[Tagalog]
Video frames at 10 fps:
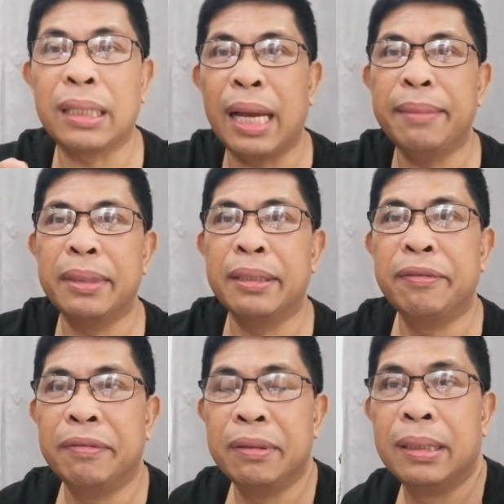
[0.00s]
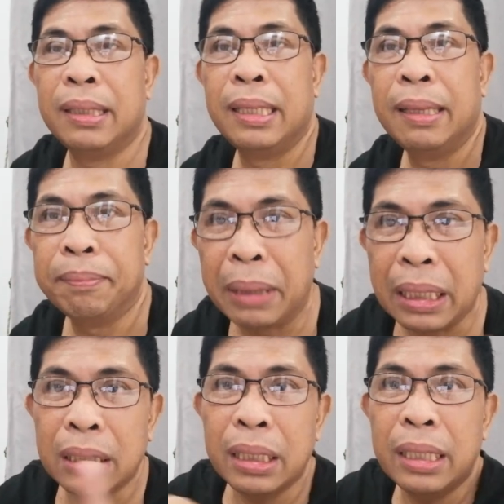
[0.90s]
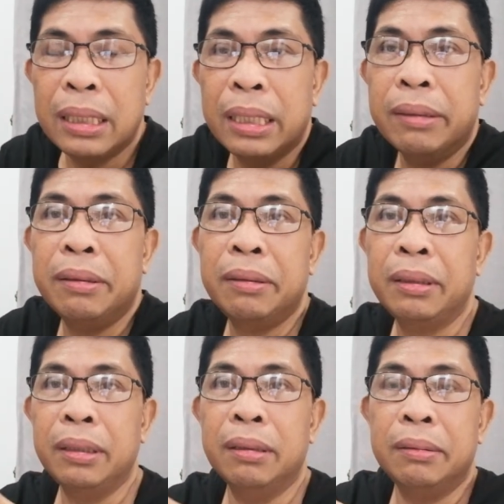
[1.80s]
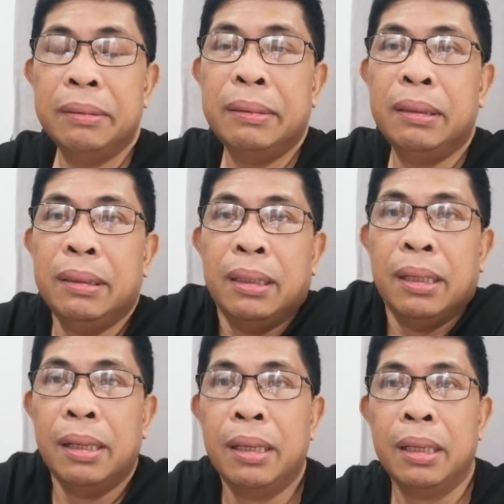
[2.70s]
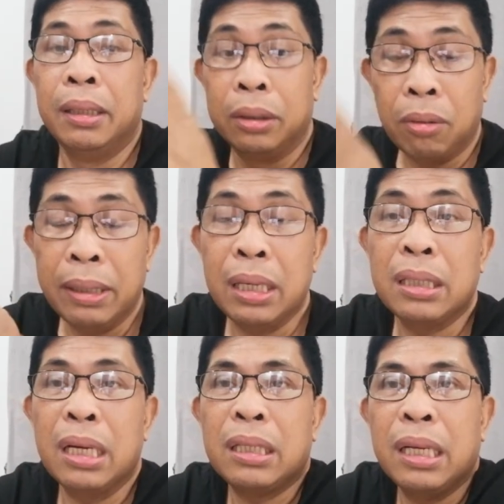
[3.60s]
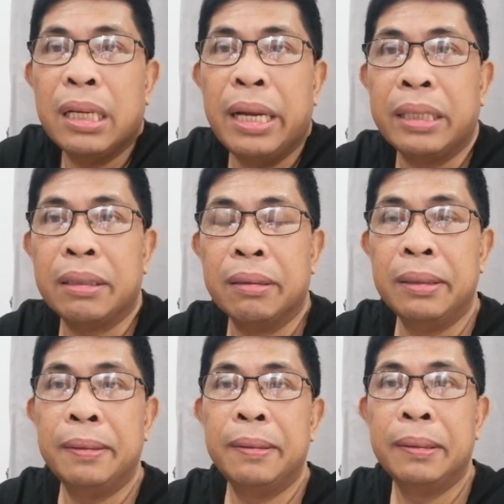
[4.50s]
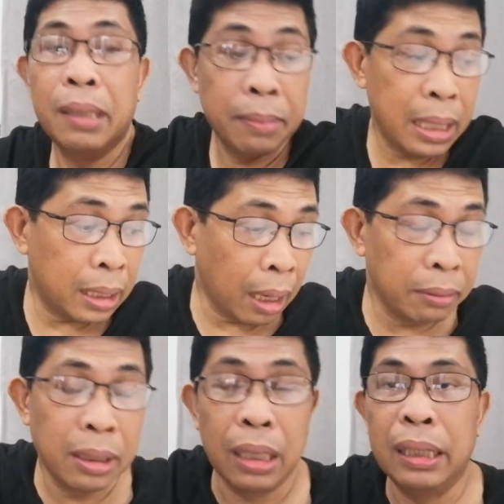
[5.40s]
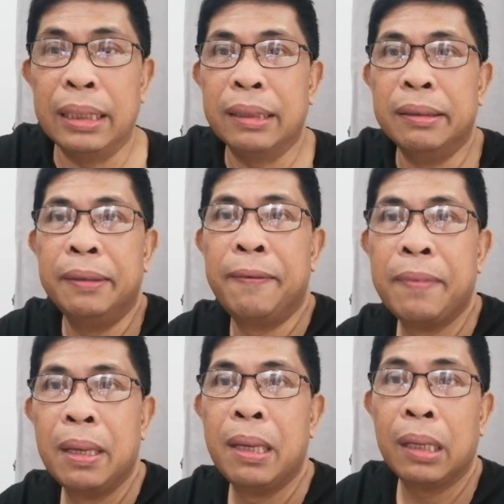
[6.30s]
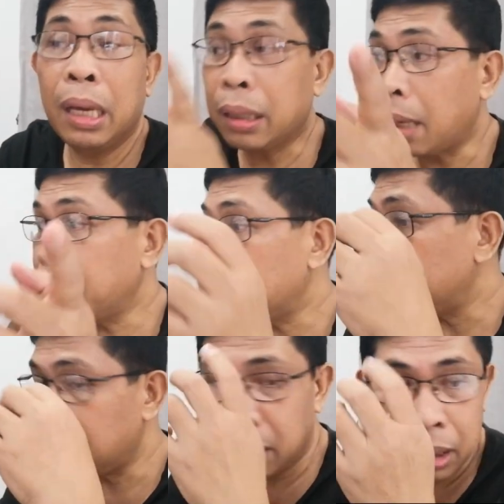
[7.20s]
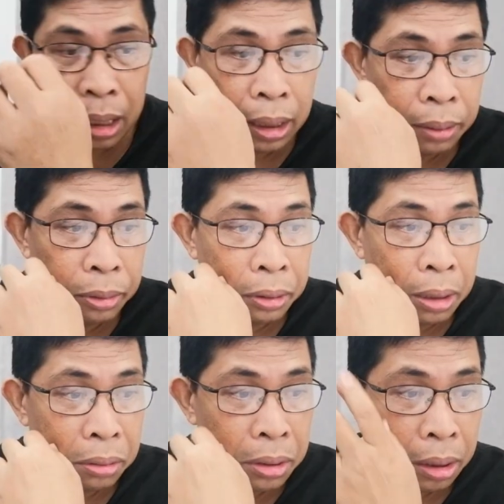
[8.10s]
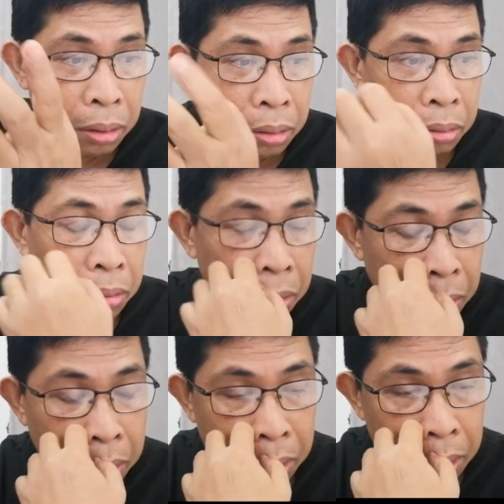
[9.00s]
the time of President Digong, yung 2016 election, na may crowd na ganito. Kaya tama, nakalimutan ko sino yung